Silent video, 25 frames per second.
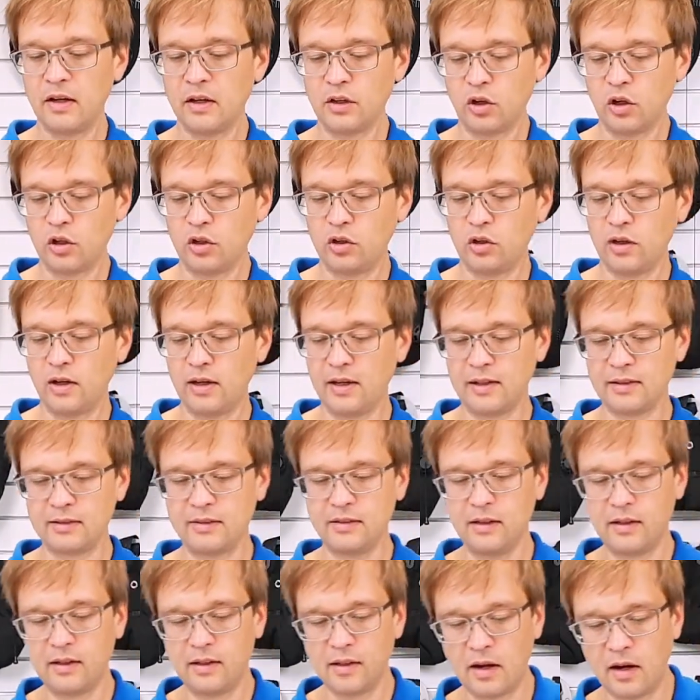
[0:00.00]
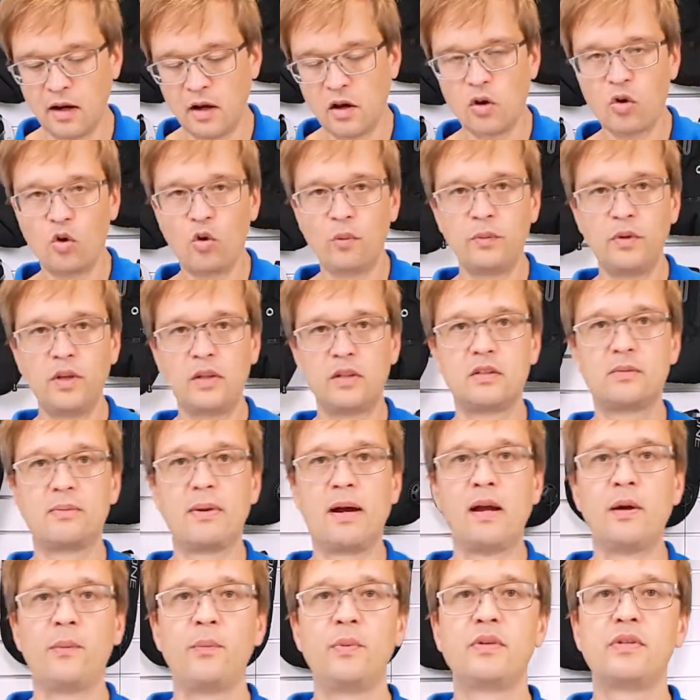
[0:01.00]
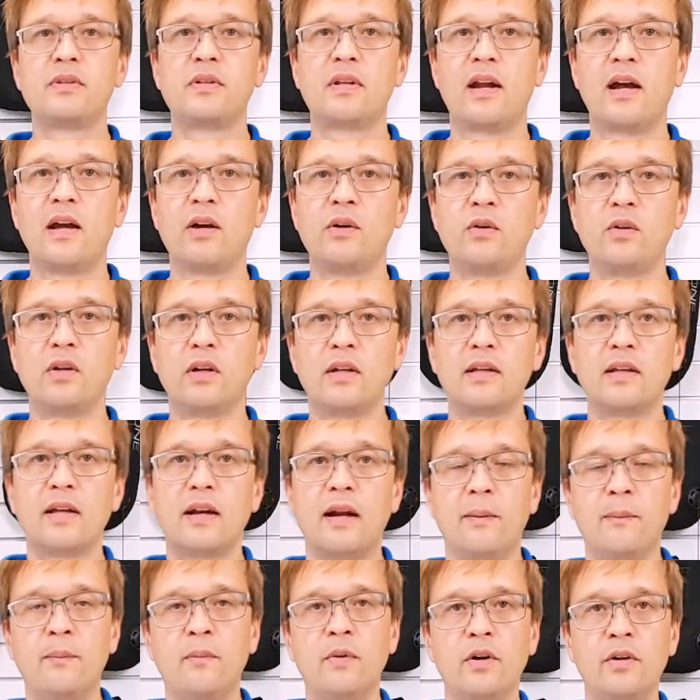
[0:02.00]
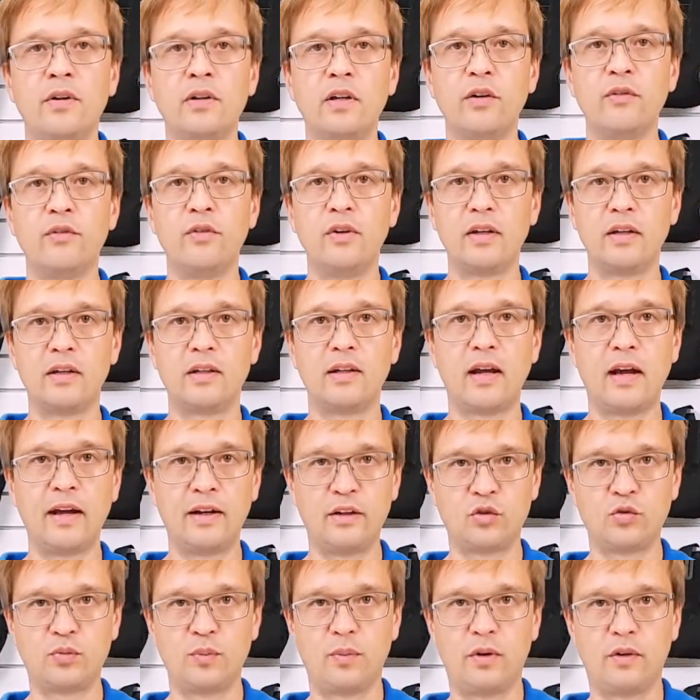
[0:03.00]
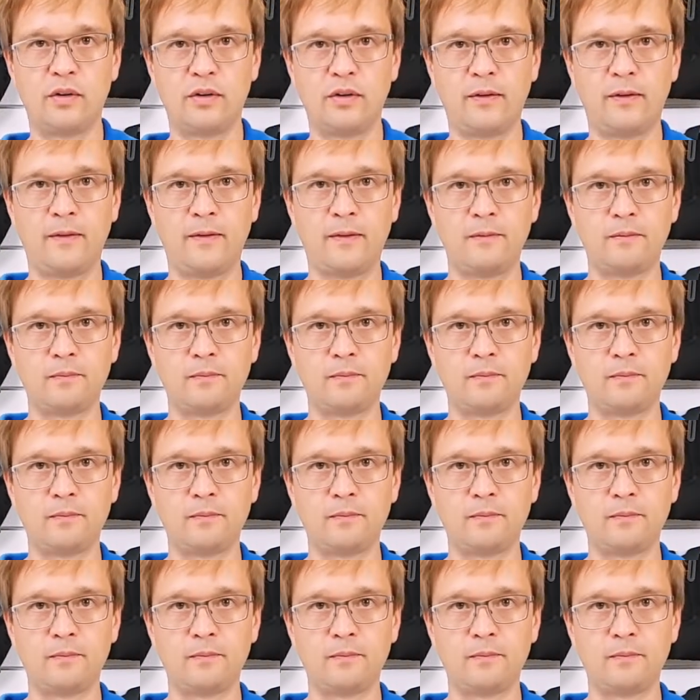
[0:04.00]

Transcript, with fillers: könnt ihr hier sicher um die 200 bis 300 Gramm an Gewicht einsparen.